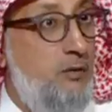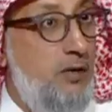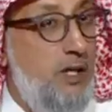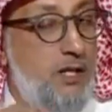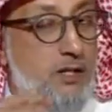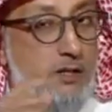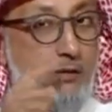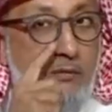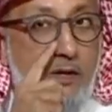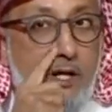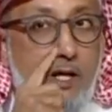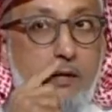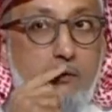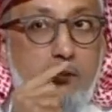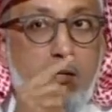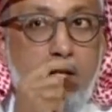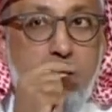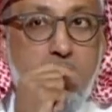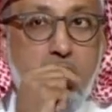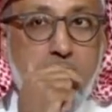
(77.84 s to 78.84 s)
أو غيرهم
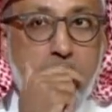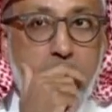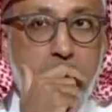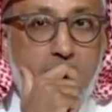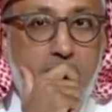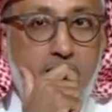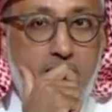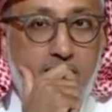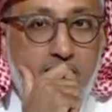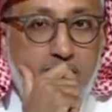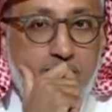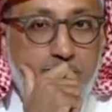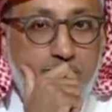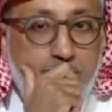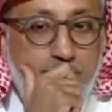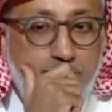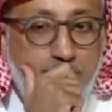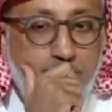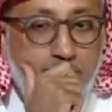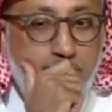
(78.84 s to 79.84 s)
يمكن أعطي مثال
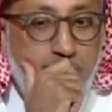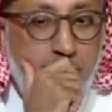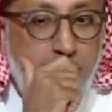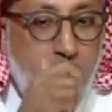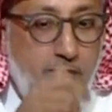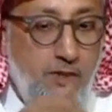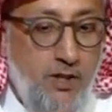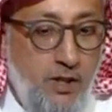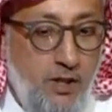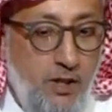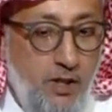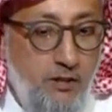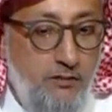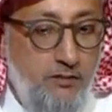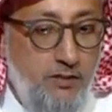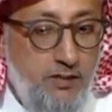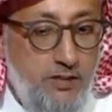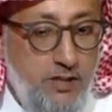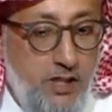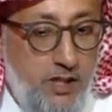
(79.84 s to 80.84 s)

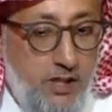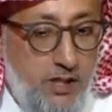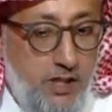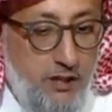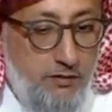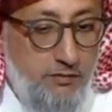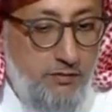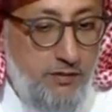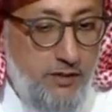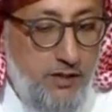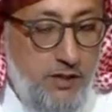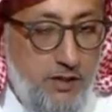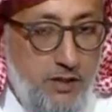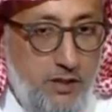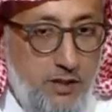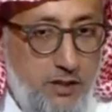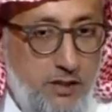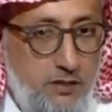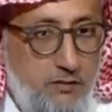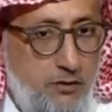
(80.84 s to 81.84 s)
في شركة في
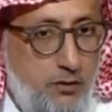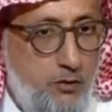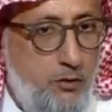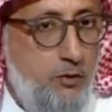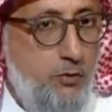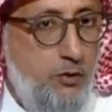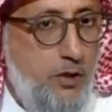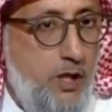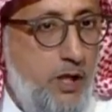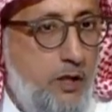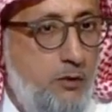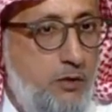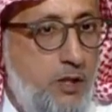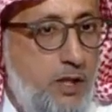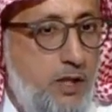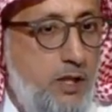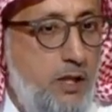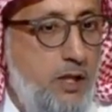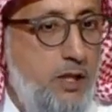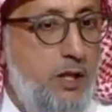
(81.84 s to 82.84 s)
أظن في كوريا أو
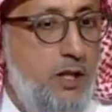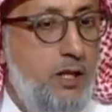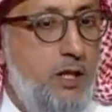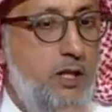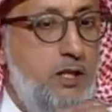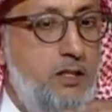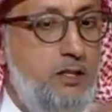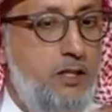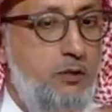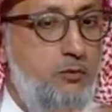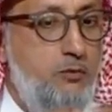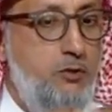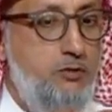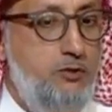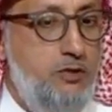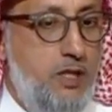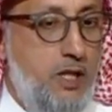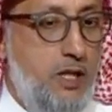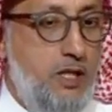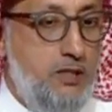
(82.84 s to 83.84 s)
كذا سووا
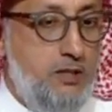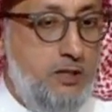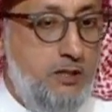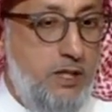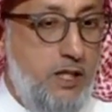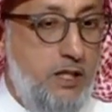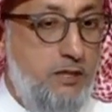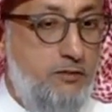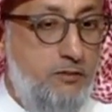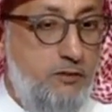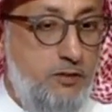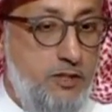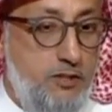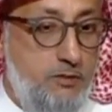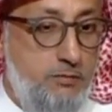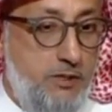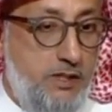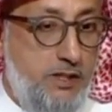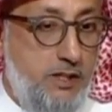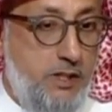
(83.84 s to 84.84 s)
جهاز تعرف
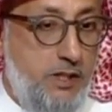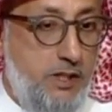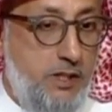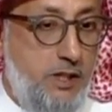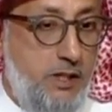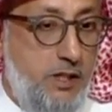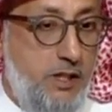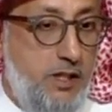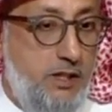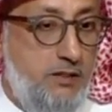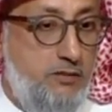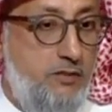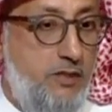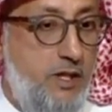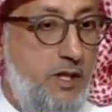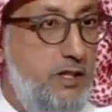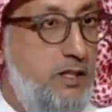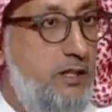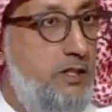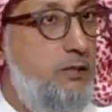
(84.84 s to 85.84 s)
نسبة
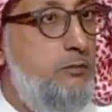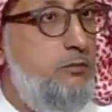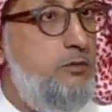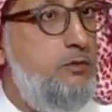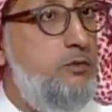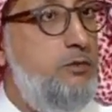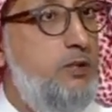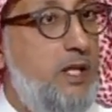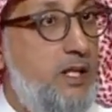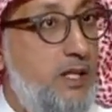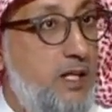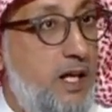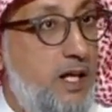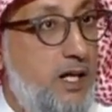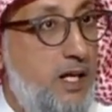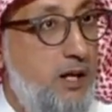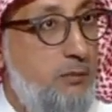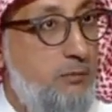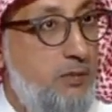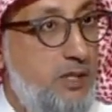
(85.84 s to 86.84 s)
الأطفال اللي يموتون أثناء
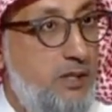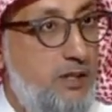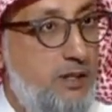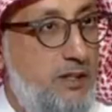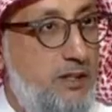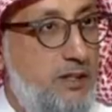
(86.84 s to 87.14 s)
الحمل